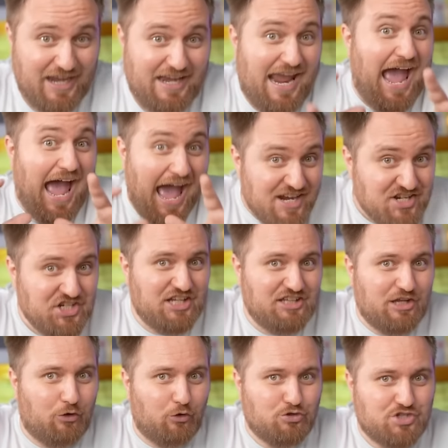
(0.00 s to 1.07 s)
Yani her
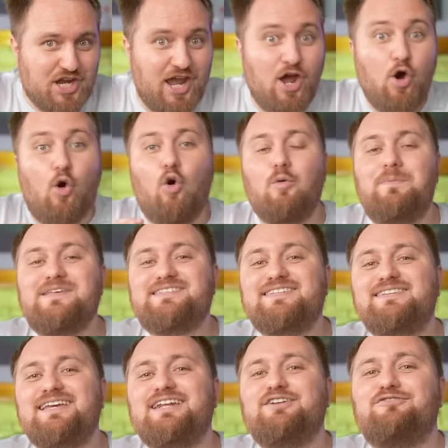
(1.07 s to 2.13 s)
şeyden önce
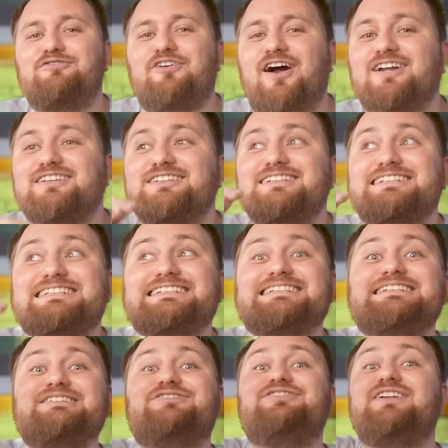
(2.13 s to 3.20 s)
obezitenin farklı
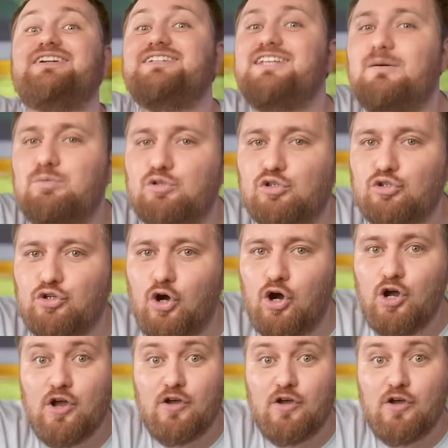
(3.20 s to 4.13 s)
sınıfları da bulunuyor